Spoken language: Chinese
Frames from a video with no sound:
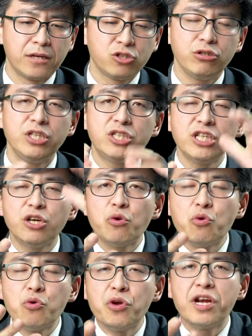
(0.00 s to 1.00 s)
所以这个
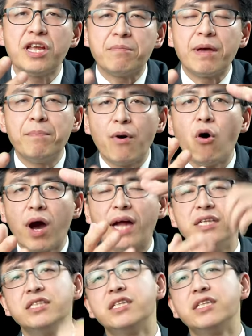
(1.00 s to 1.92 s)
约里面包含